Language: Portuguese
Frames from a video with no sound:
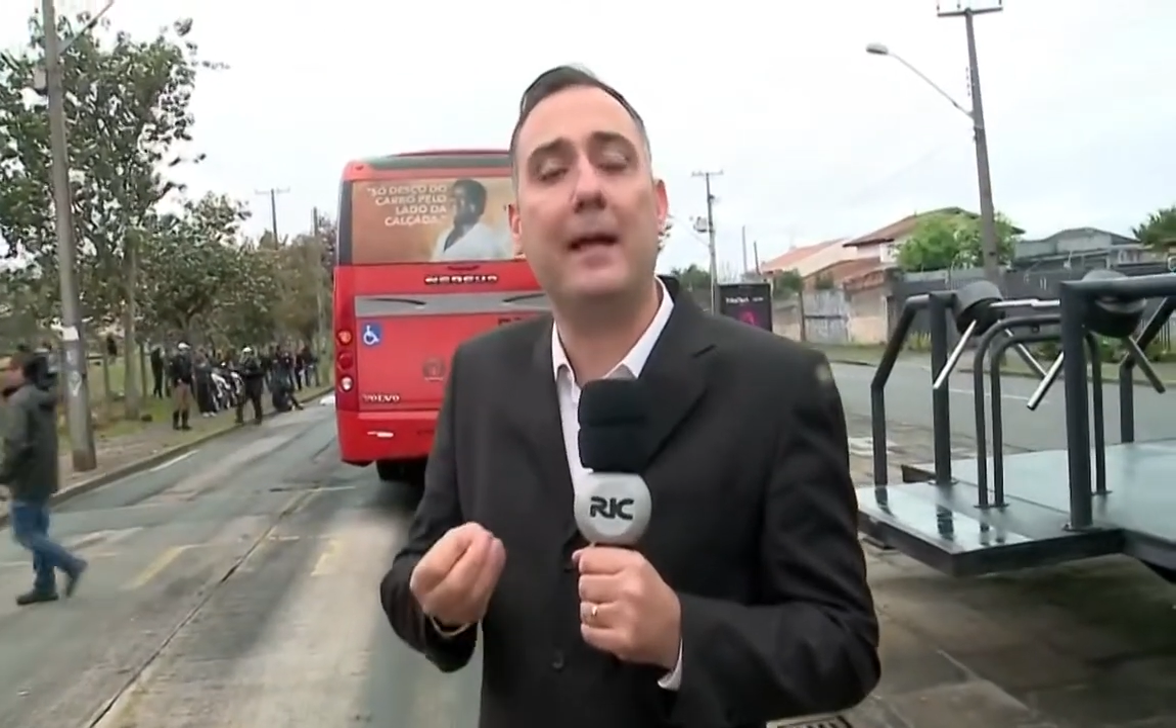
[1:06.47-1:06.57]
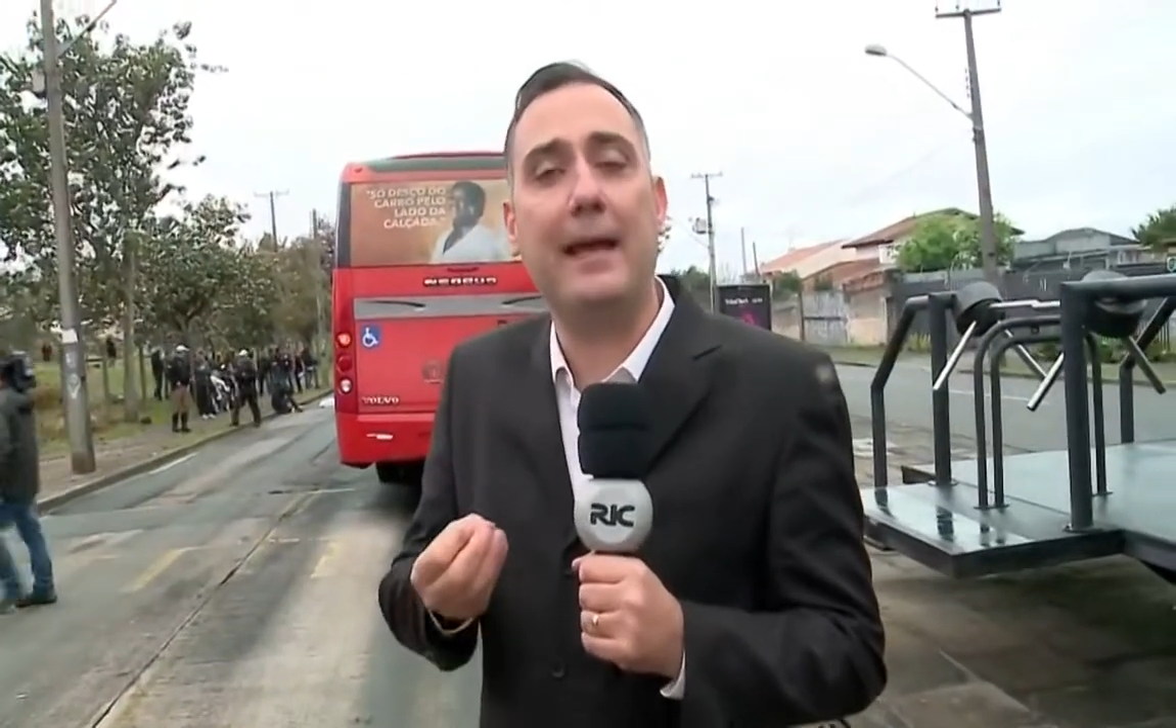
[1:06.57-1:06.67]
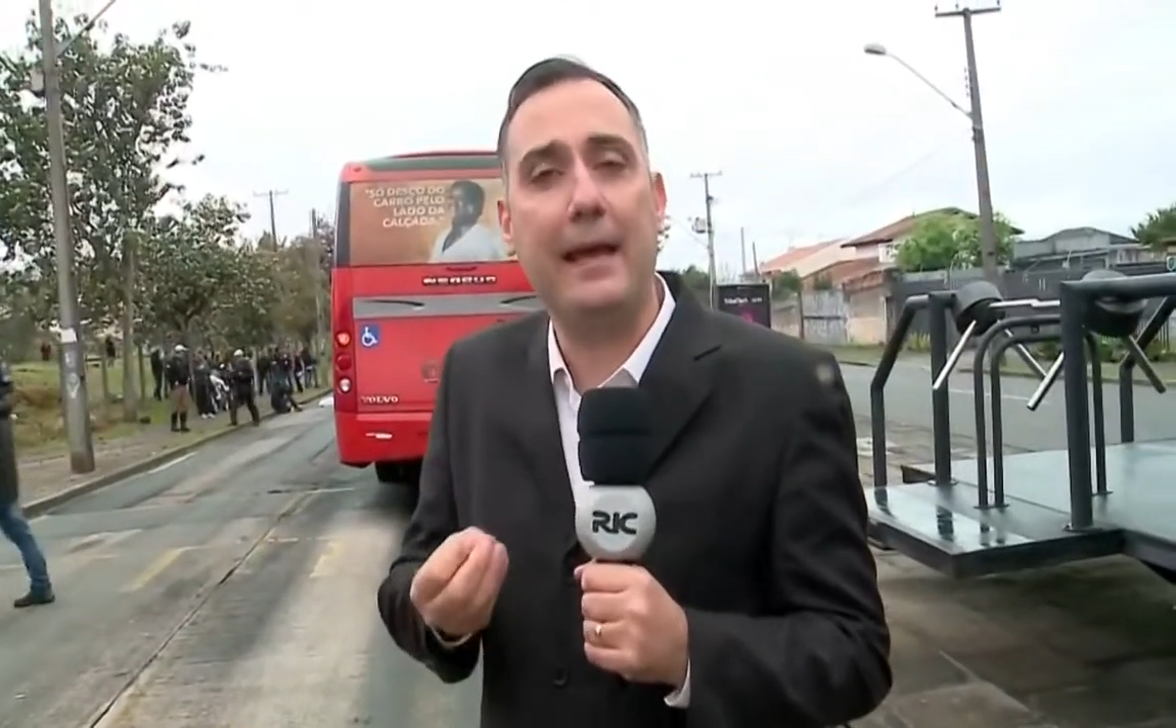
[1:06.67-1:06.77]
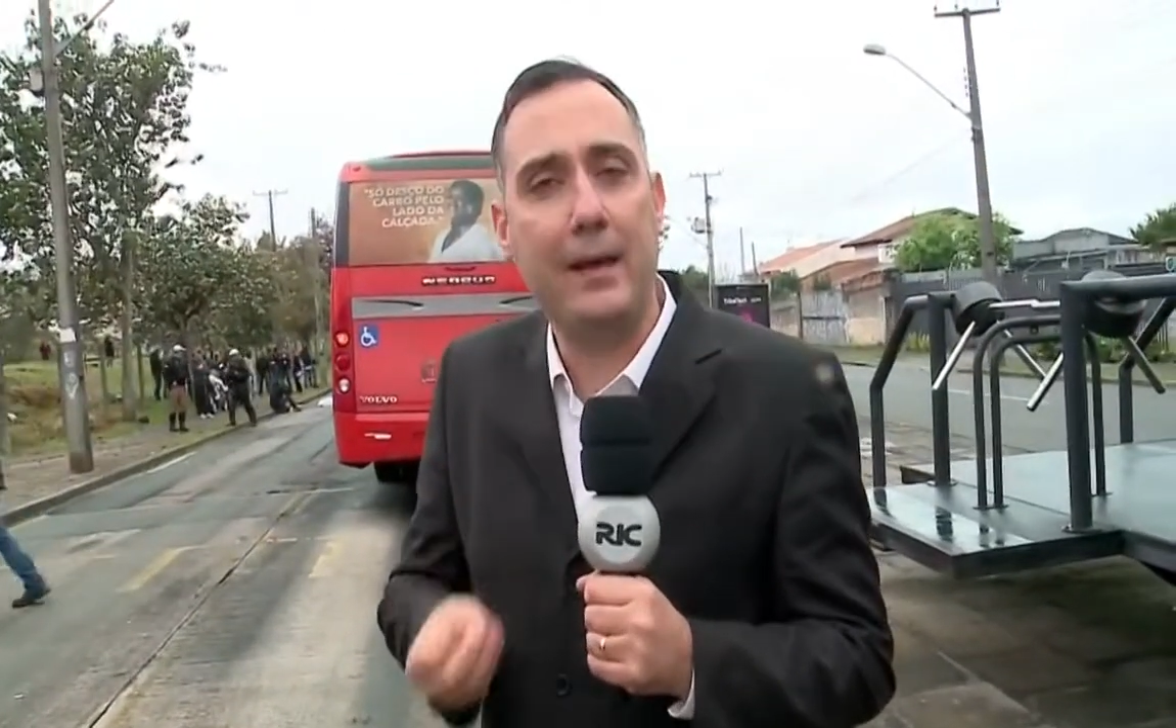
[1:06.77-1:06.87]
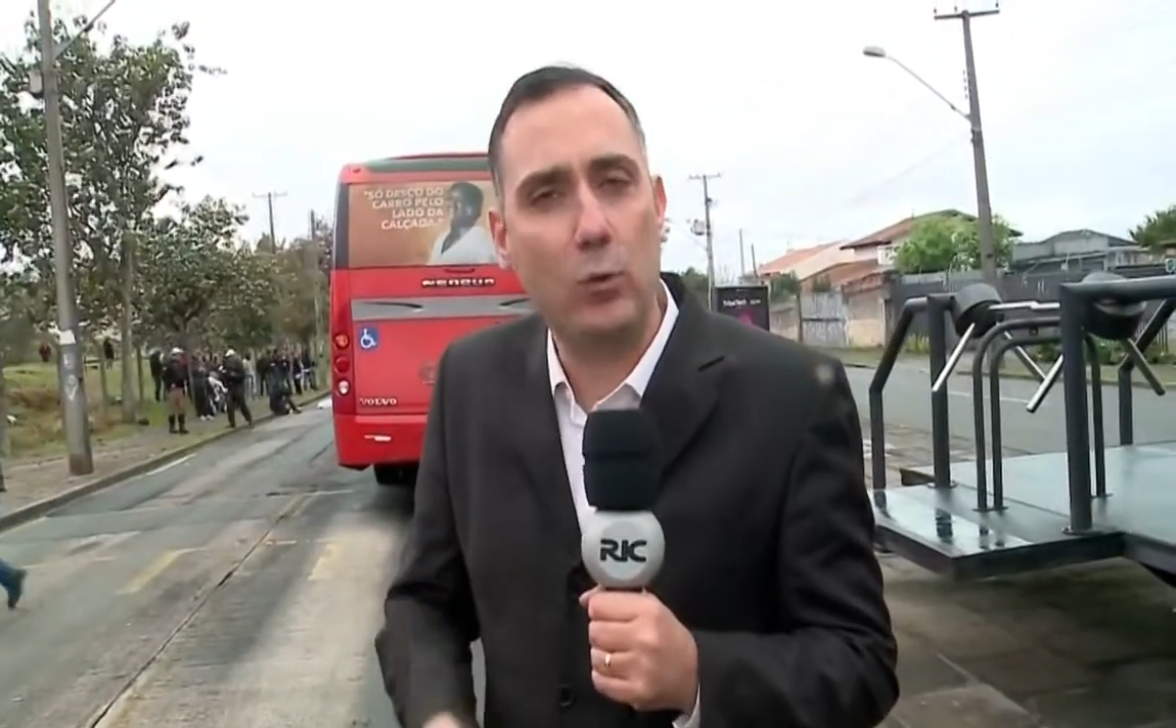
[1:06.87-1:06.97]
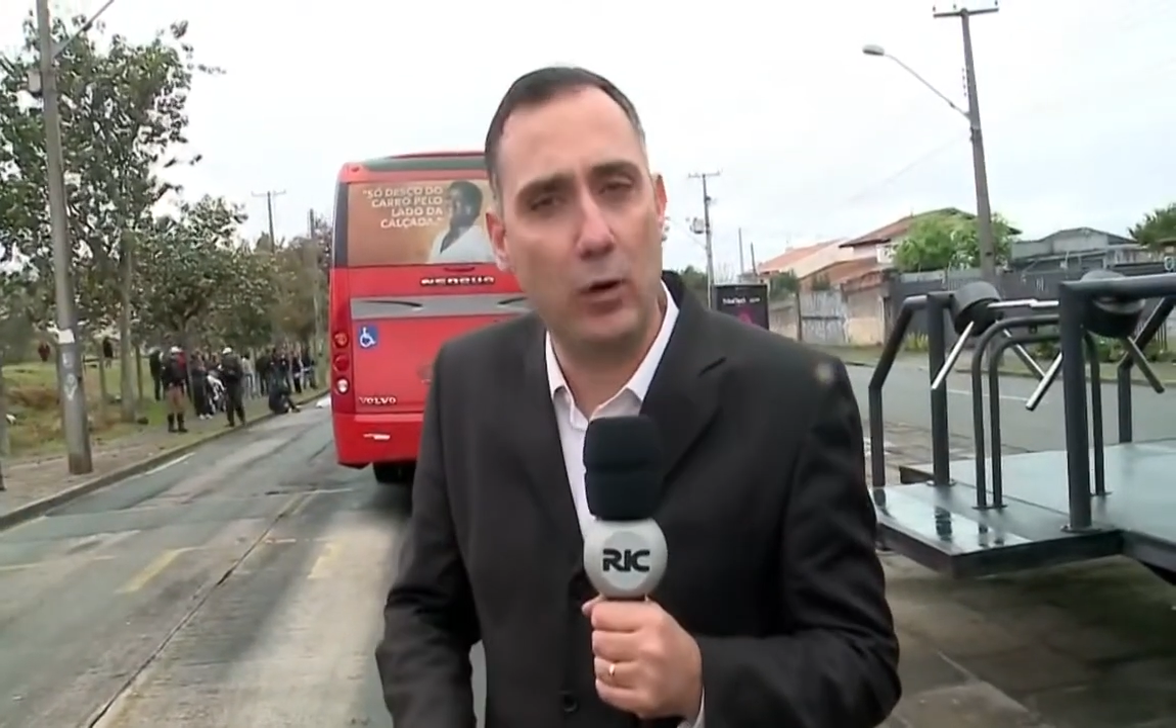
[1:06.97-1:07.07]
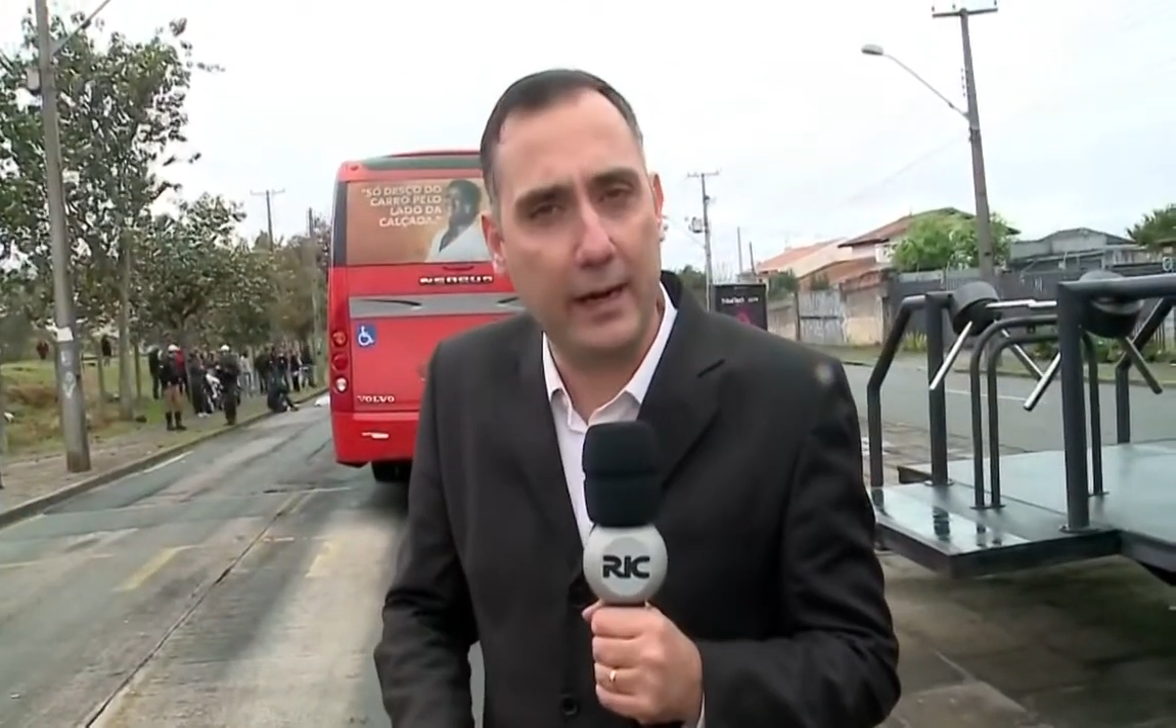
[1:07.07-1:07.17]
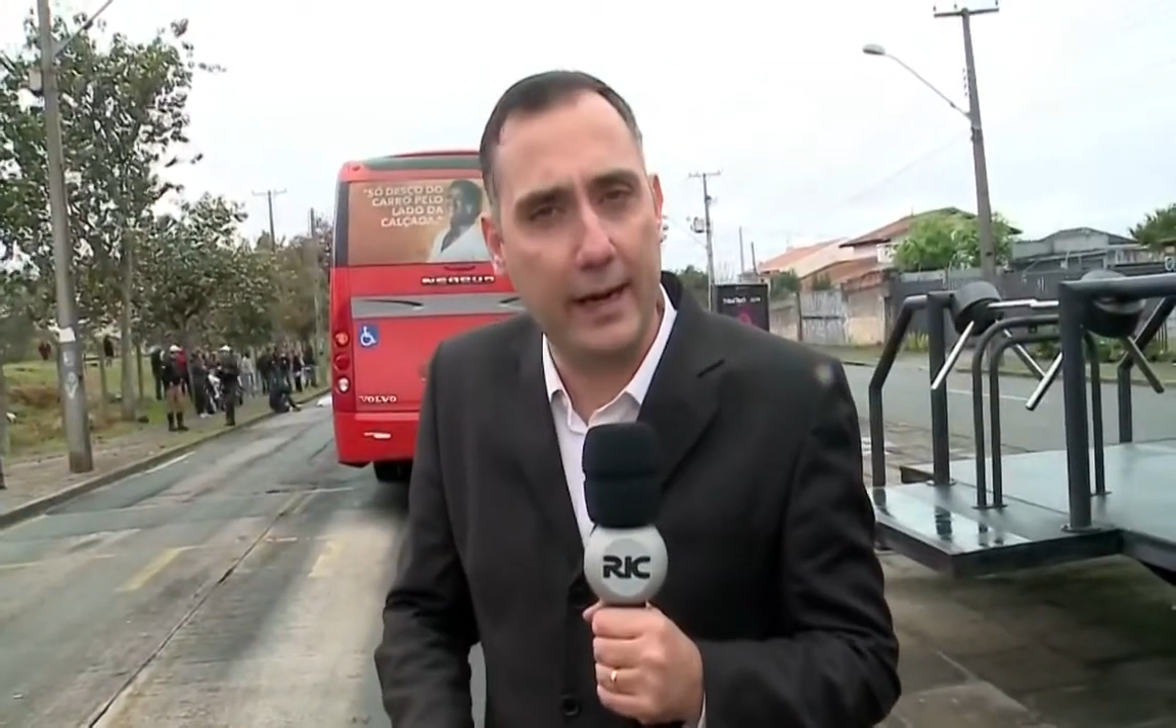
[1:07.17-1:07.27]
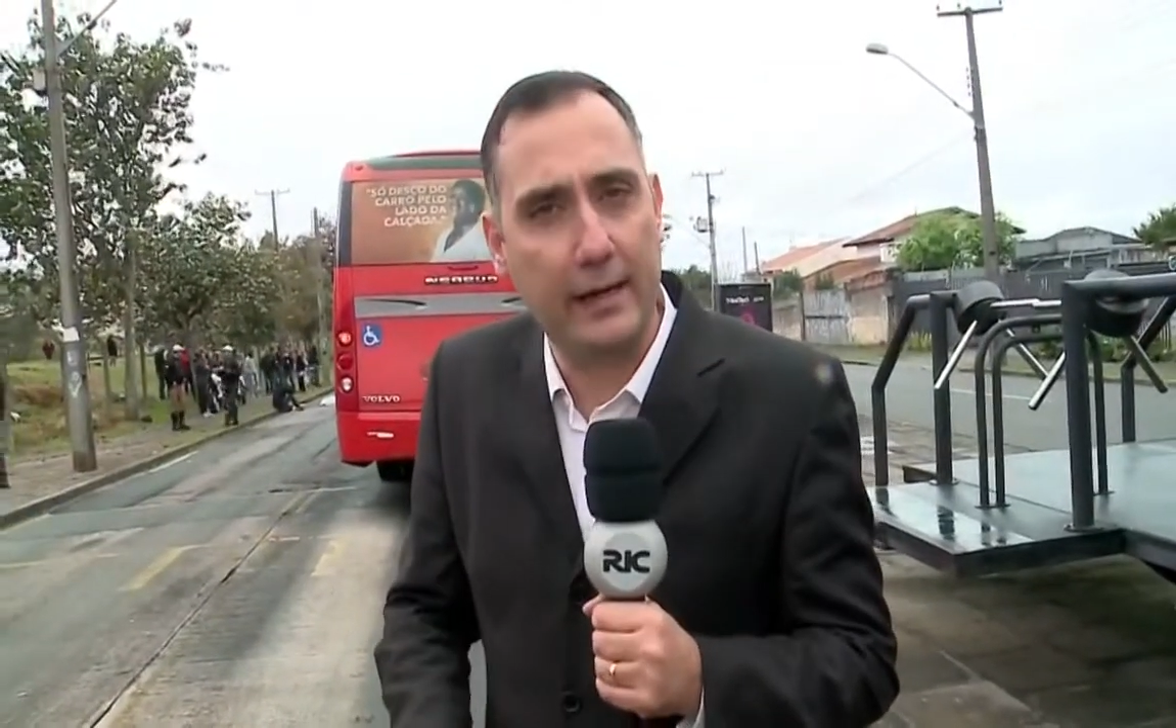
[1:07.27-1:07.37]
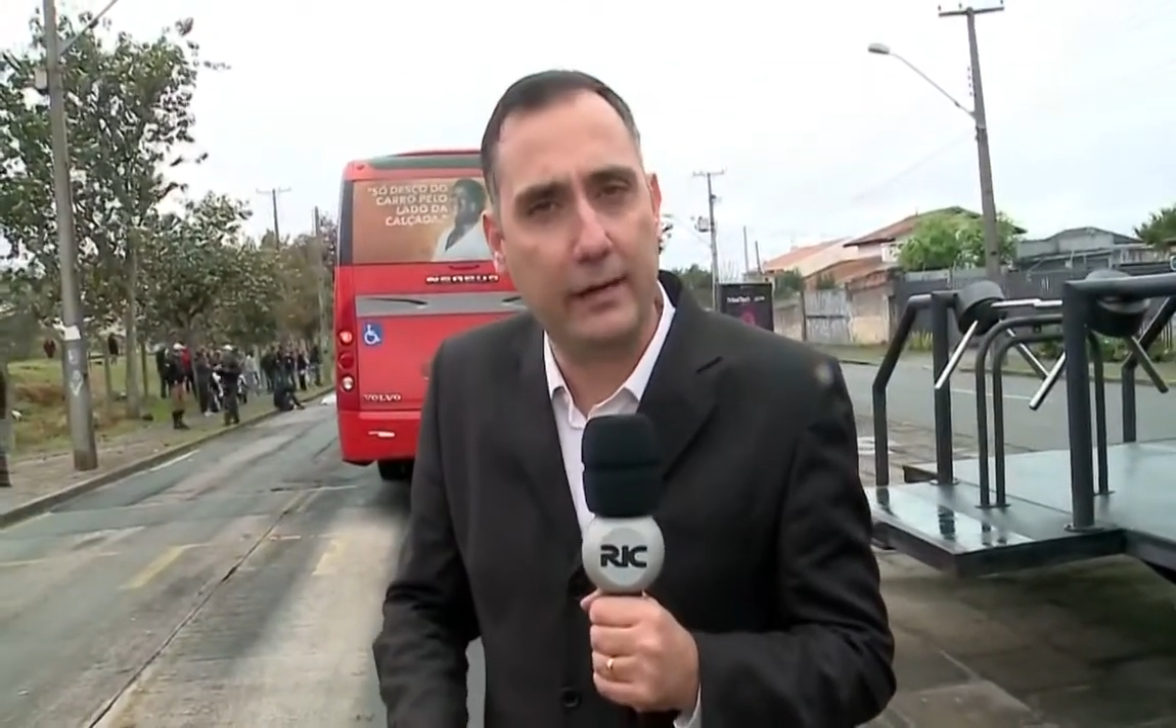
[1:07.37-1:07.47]

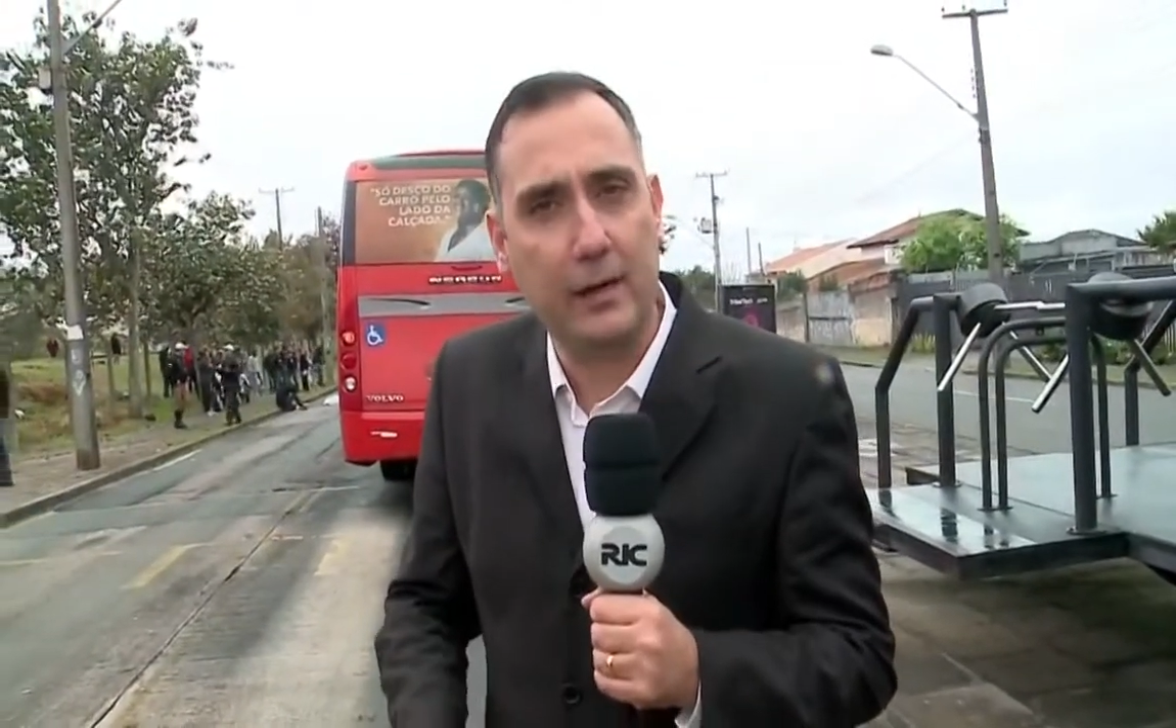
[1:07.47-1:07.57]
recolher.